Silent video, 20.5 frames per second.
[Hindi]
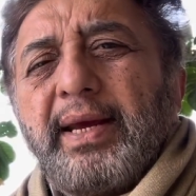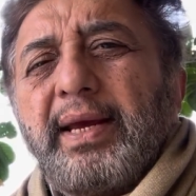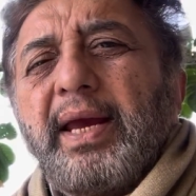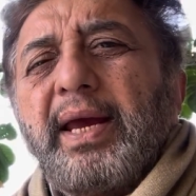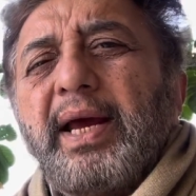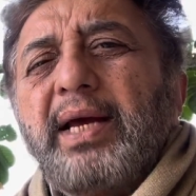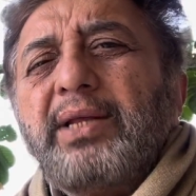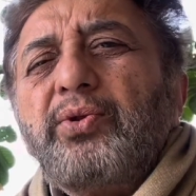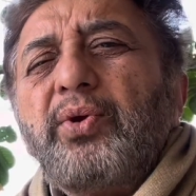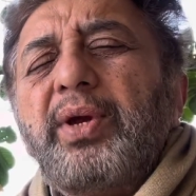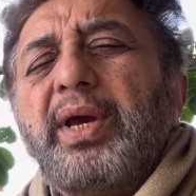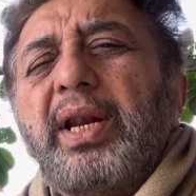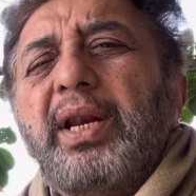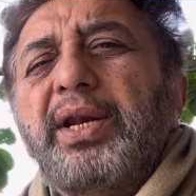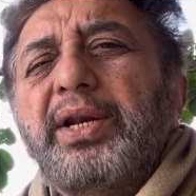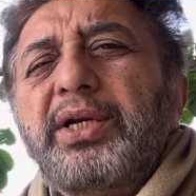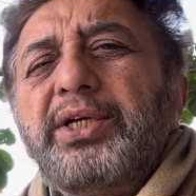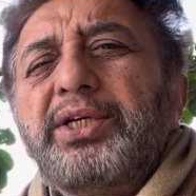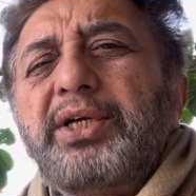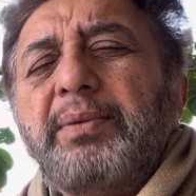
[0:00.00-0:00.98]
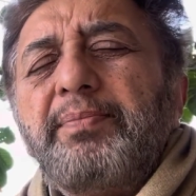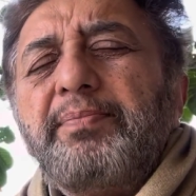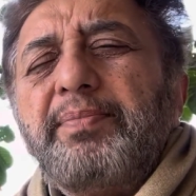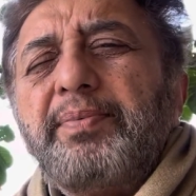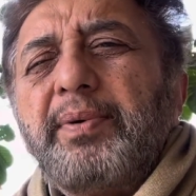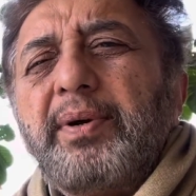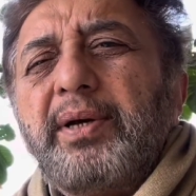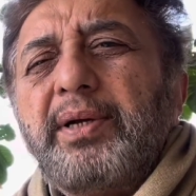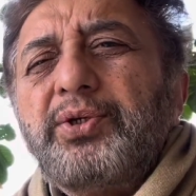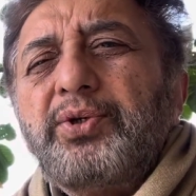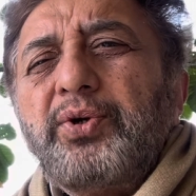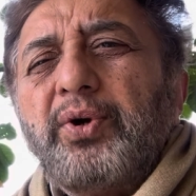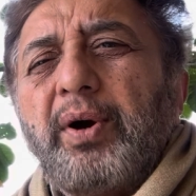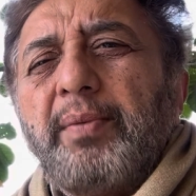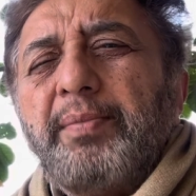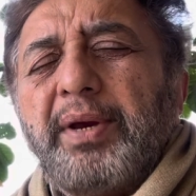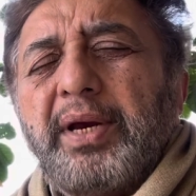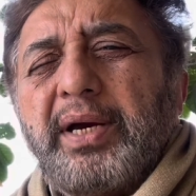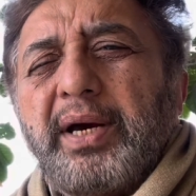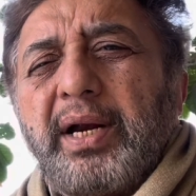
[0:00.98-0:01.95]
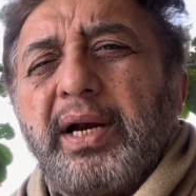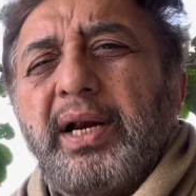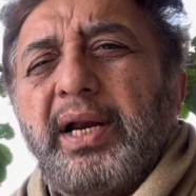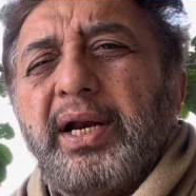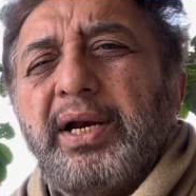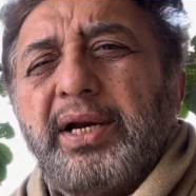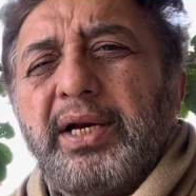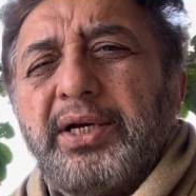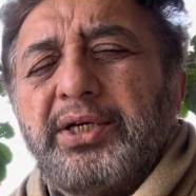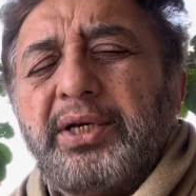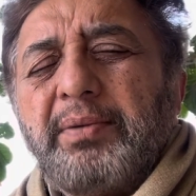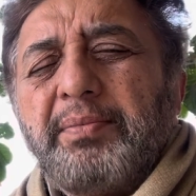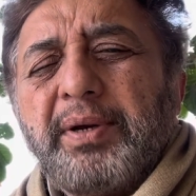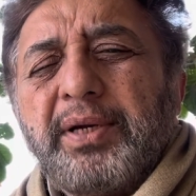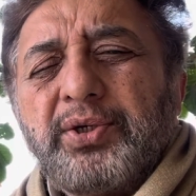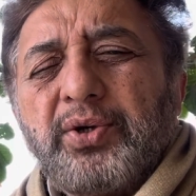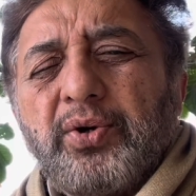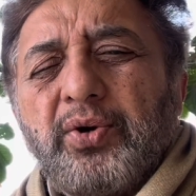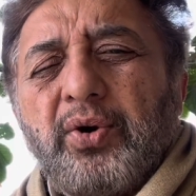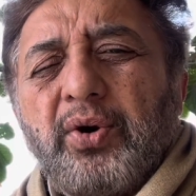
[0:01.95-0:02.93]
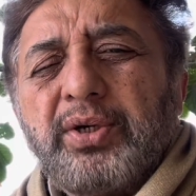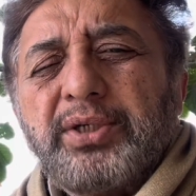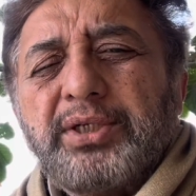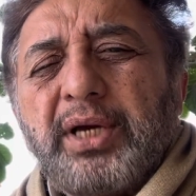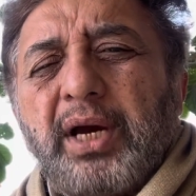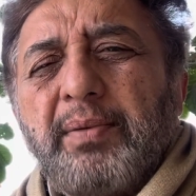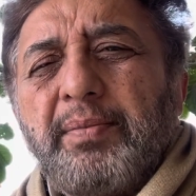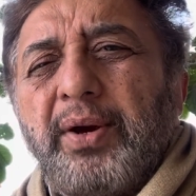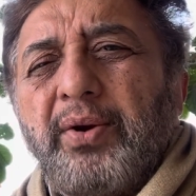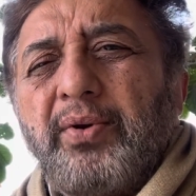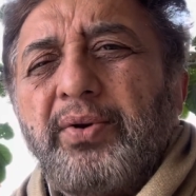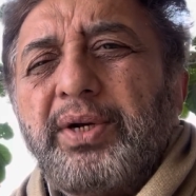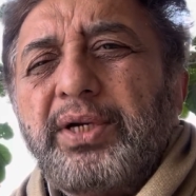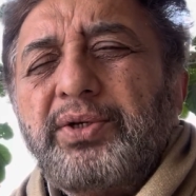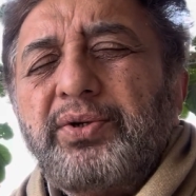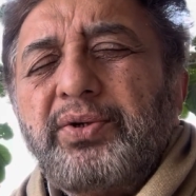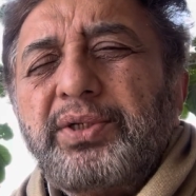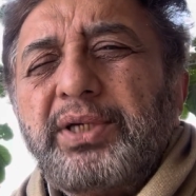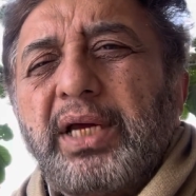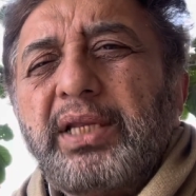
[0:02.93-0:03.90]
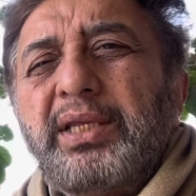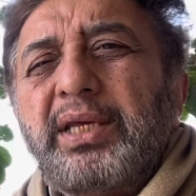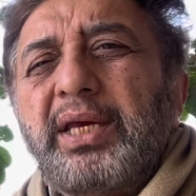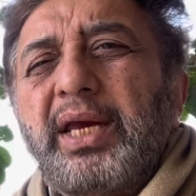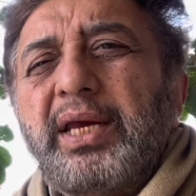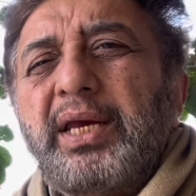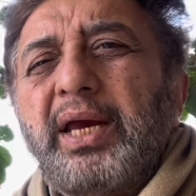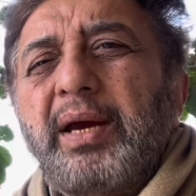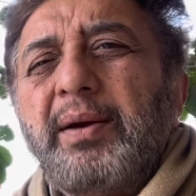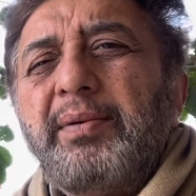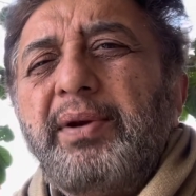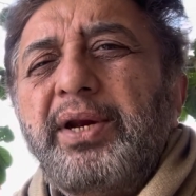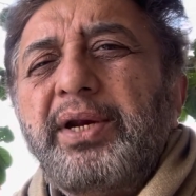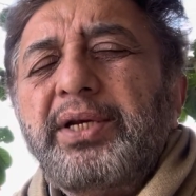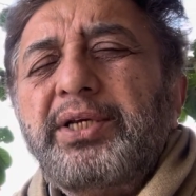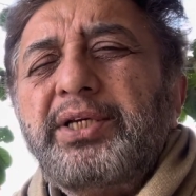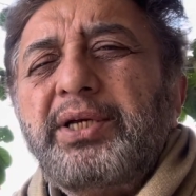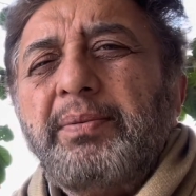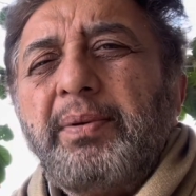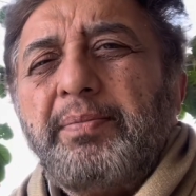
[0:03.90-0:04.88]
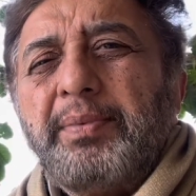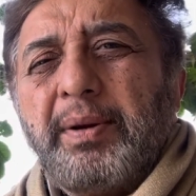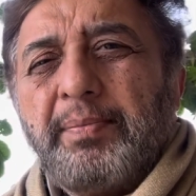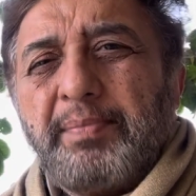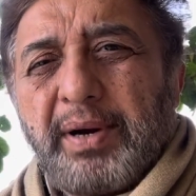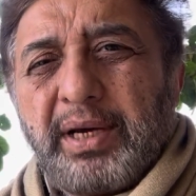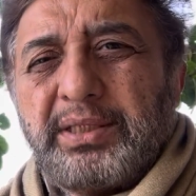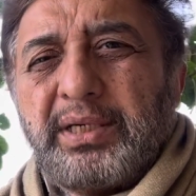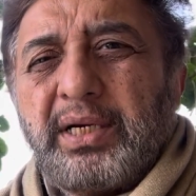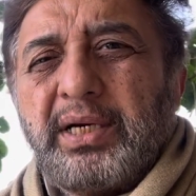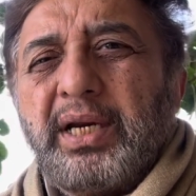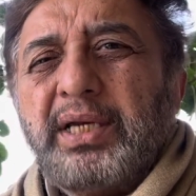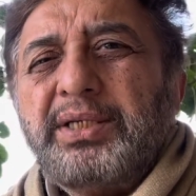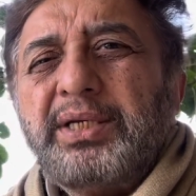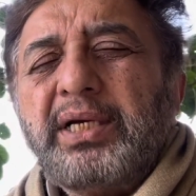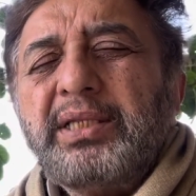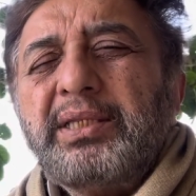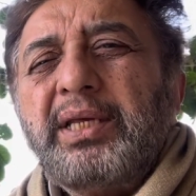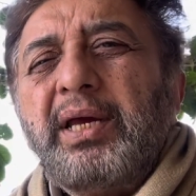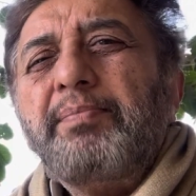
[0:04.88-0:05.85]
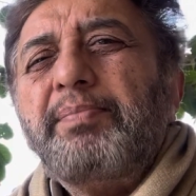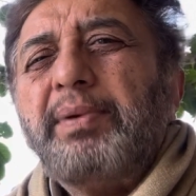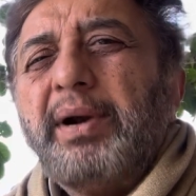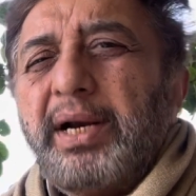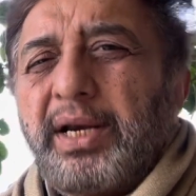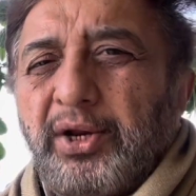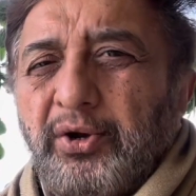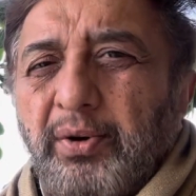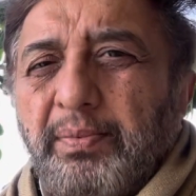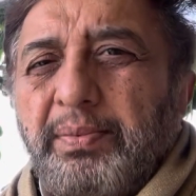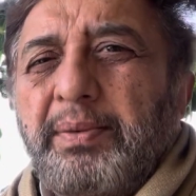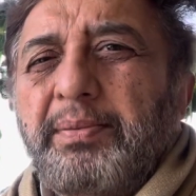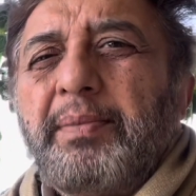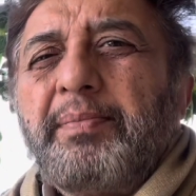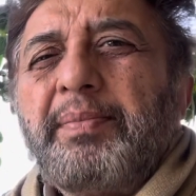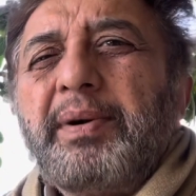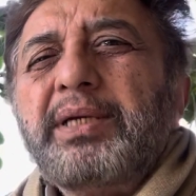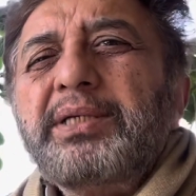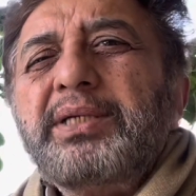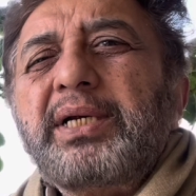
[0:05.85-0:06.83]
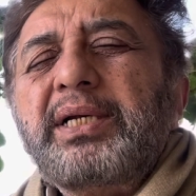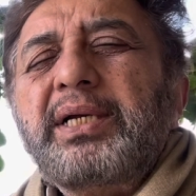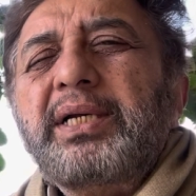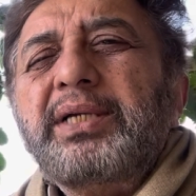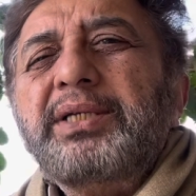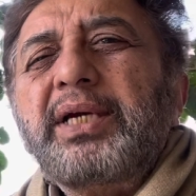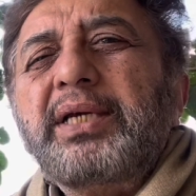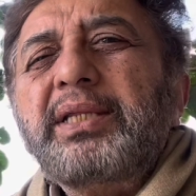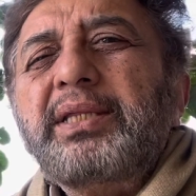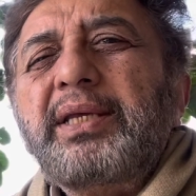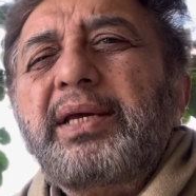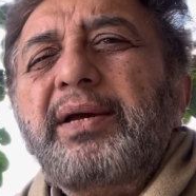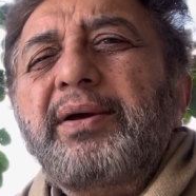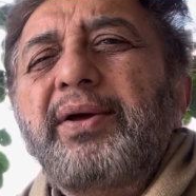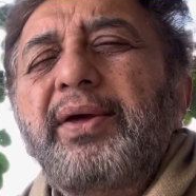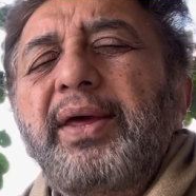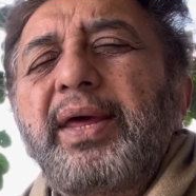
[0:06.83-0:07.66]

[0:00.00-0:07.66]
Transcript: कि या तो ये लीडरशिप जो अभी करंट लीडरशिप है जो गौर साहब है उनके जो साथी हैं ये लीडरशिप अपने पास रखना चाहते हैं पार्टी को भी अपने पास रखना चाहते हैं